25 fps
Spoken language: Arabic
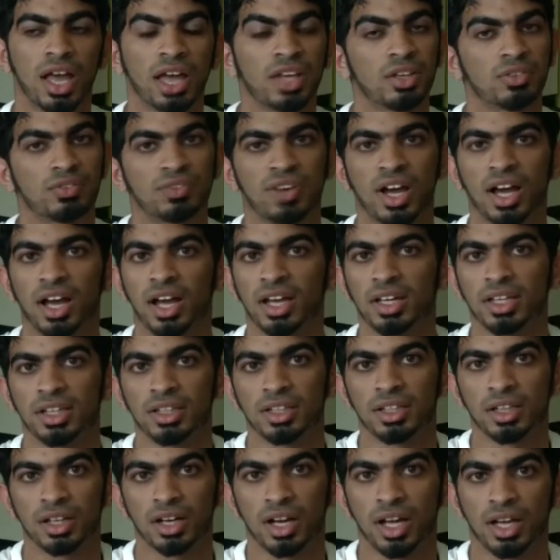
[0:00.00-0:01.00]
أي
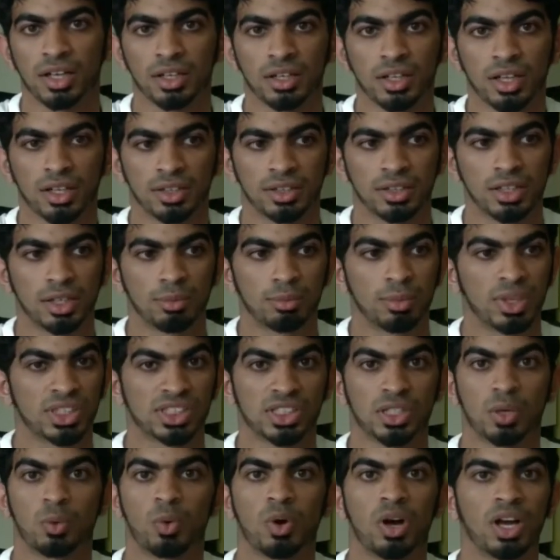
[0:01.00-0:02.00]
فعالية راح نقدمها
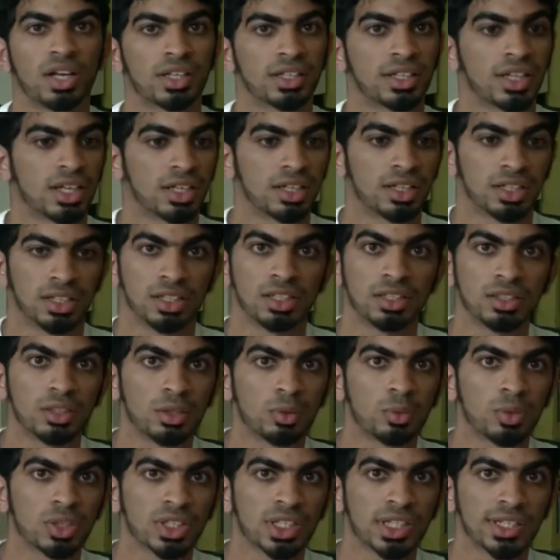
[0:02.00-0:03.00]
سواء كان العيد
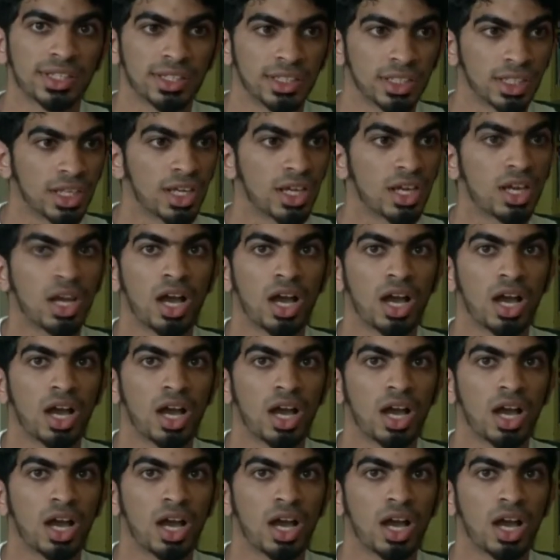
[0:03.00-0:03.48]
الوطني